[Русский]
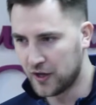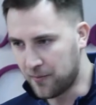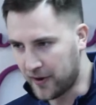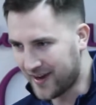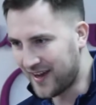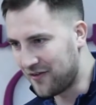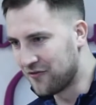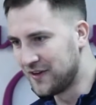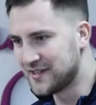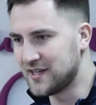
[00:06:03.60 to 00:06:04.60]
И пока
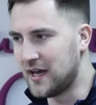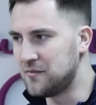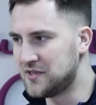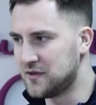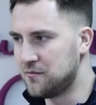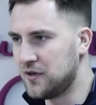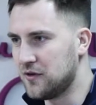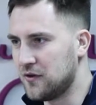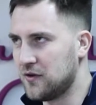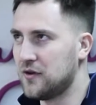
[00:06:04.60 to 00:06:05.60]
вы сами себе
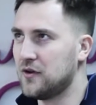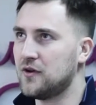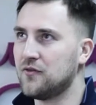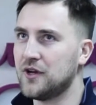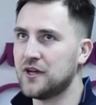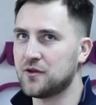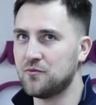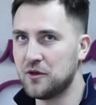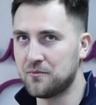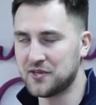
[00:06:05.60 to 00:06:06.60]
э, этом
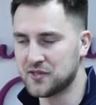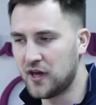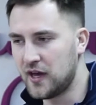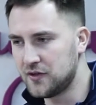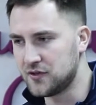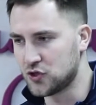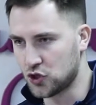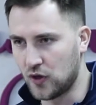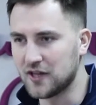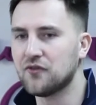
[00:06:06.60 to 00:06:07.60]
не признаетесь,
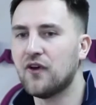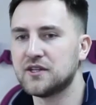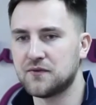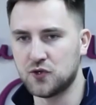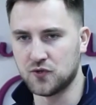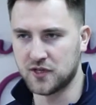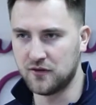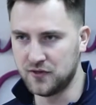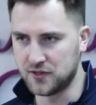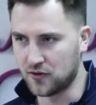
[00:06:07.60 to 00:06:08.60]
что от вас все
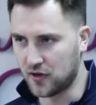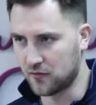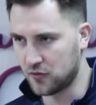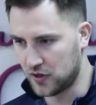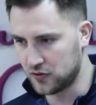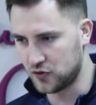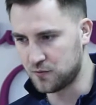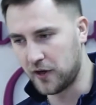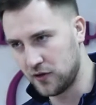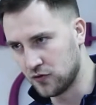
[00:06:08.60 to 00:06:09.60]
зависит, как бы, да, то есть
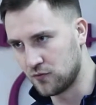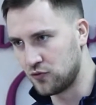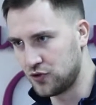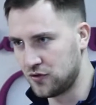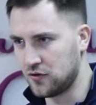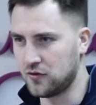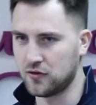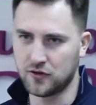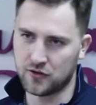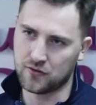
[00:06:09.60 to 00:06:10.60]
пойдет мужчина
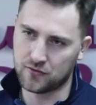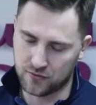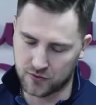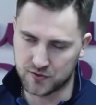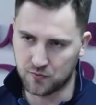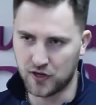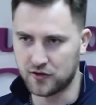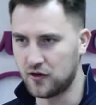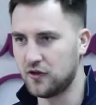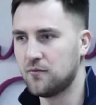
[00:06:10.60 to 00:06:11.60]
ну,
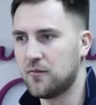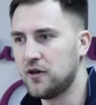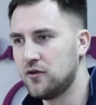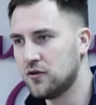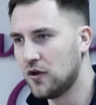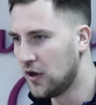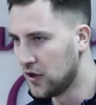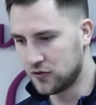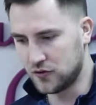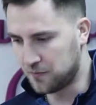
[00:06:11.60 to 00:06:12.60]
изменять или не пойдет,
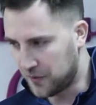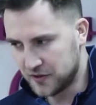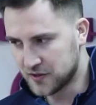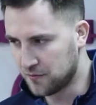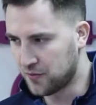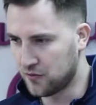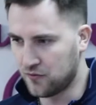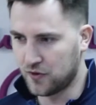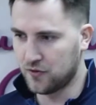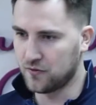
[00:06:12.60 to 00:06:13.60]
то есть, в принципе,
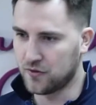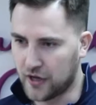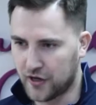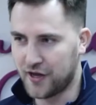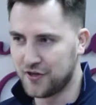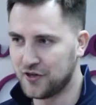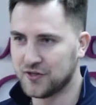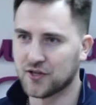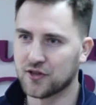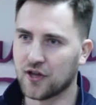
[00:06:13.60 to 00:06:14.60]
вы на грани
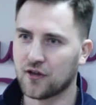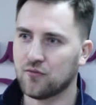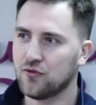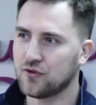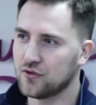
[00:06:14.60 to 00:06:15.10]
риска так и будете